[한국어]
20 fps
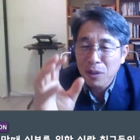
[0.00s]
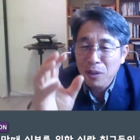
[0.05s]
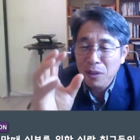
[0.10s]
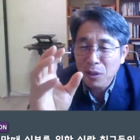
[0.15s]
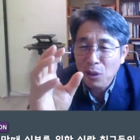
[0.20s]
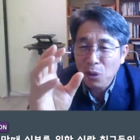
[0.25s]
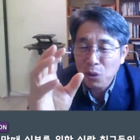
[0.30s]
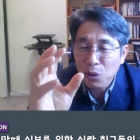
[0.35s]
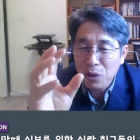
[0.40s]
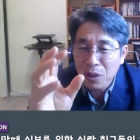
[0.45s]

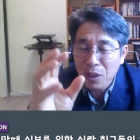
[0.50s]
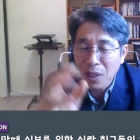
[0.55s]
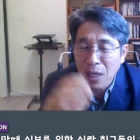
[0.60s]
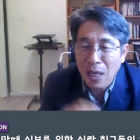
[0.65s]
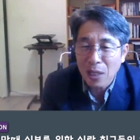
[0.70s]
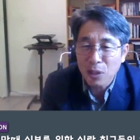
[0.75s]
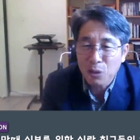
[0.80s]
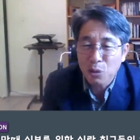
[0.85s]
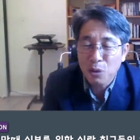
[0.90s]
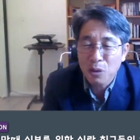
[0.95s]

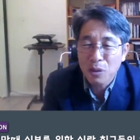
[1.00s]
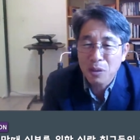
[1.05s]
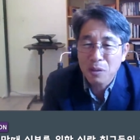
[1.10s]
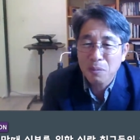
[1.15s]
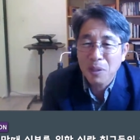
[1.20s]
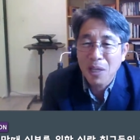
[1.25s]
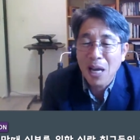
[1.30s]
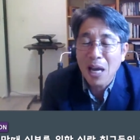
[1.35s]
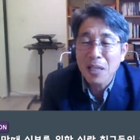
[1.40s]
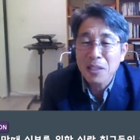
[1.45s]
주민등록증을
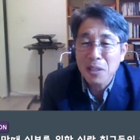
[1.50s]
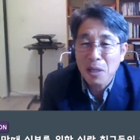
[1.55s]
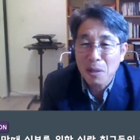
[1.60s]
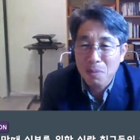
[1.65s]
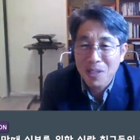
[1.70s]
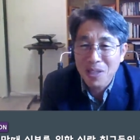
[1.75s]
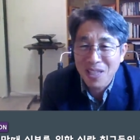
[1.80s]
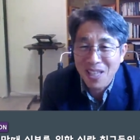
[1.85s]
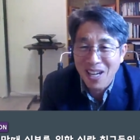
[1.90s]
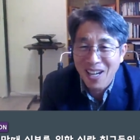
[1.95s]
가지고 있으면
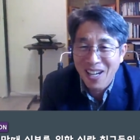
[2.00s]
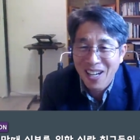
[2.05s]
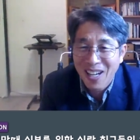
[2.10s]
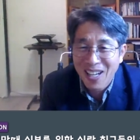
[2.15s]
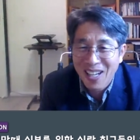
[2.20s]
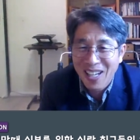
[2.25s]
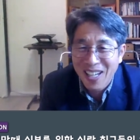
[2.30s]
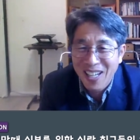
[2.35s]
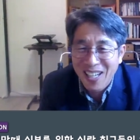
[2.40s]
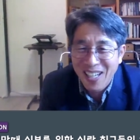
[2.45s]
가짜입니다.